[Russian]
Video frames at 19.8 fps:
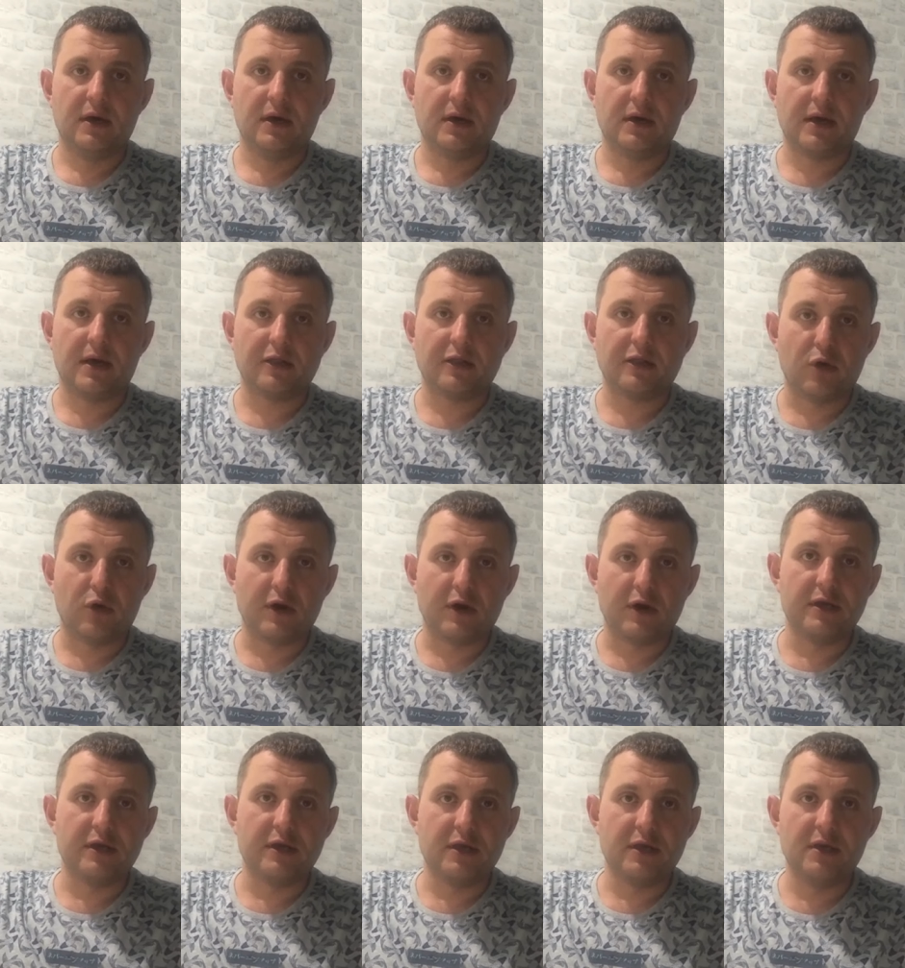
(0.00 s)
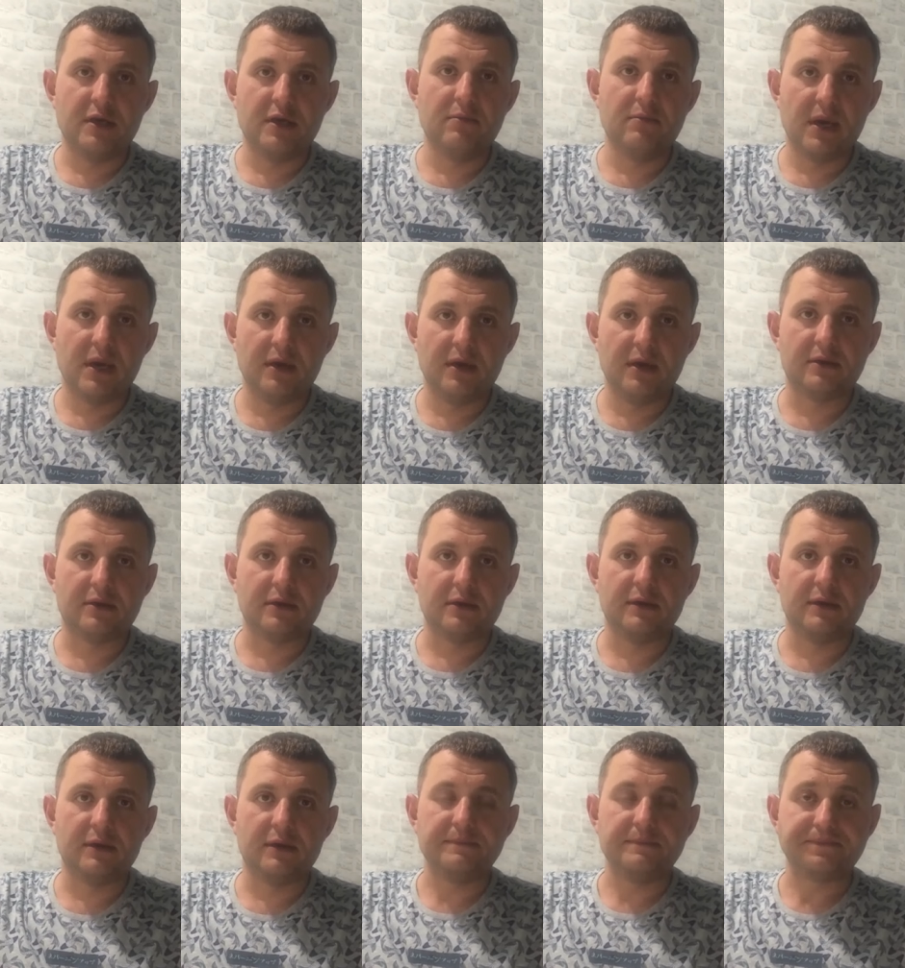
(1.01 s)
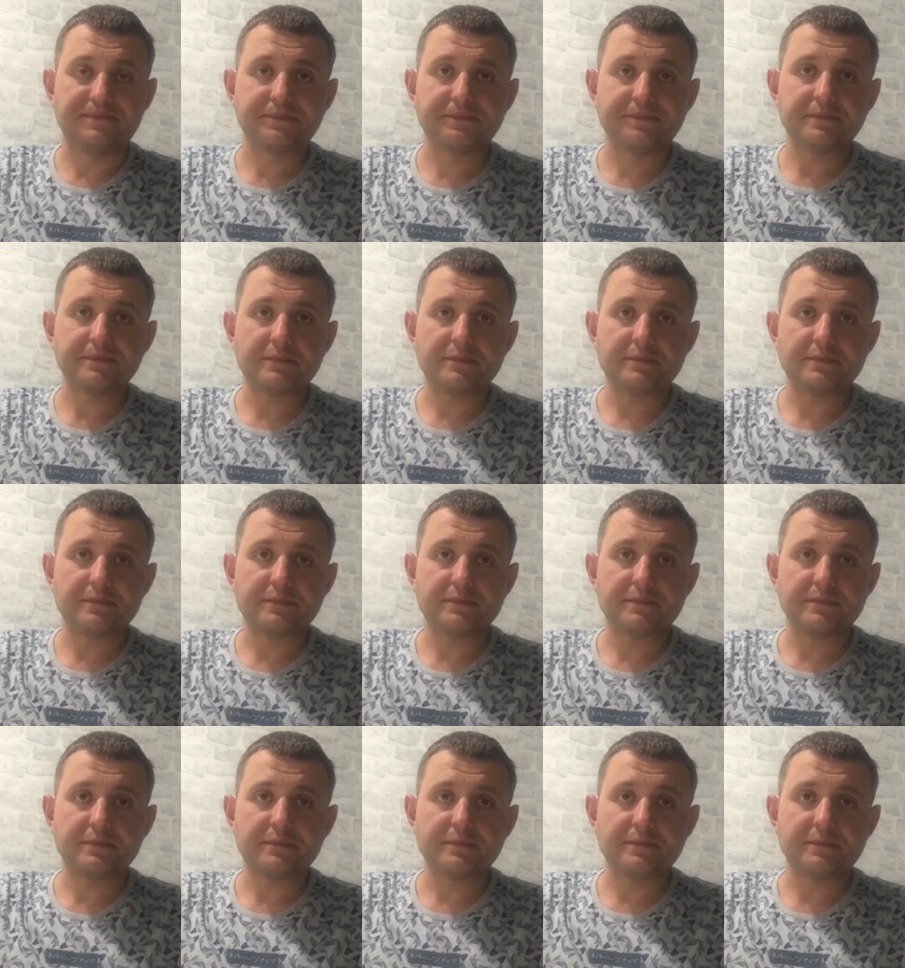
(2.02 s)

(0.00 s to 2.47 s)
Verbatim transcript: э, которая не имеет э,